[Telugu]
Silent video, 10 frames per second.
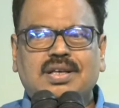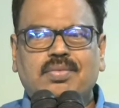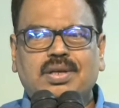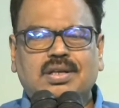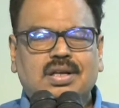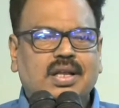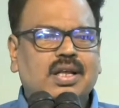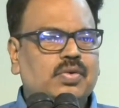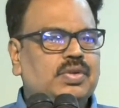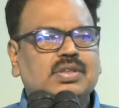సామాజిక
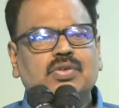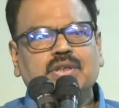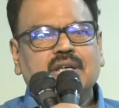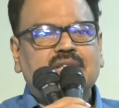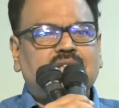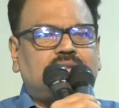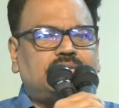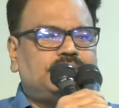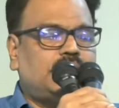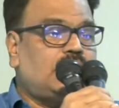నిర్ణయాల గురించి చేస్తారు
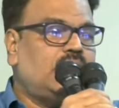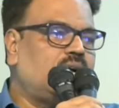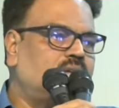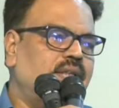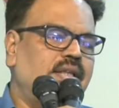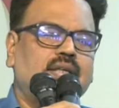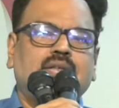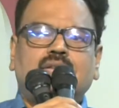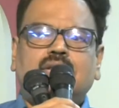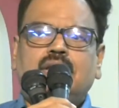అట్లా కాదు ఇది
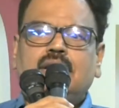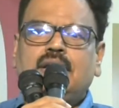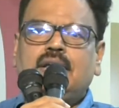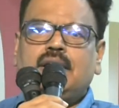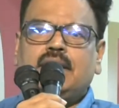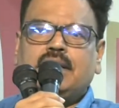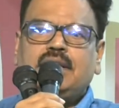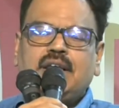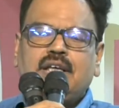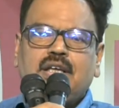
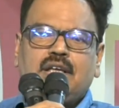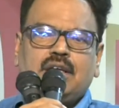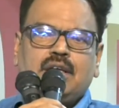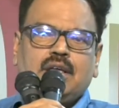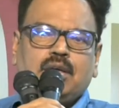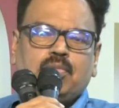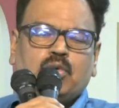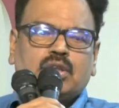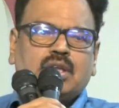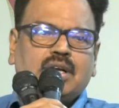ఇది
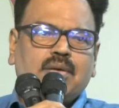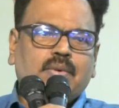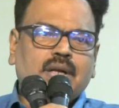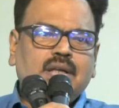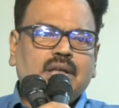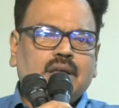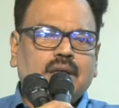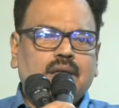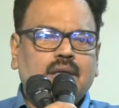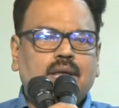మొత్తంగా మన
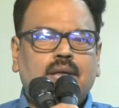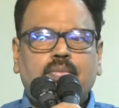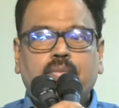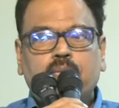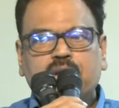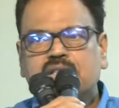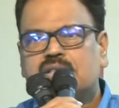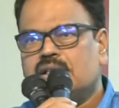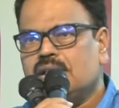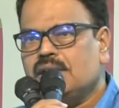
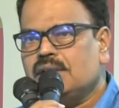మెమరీస్ని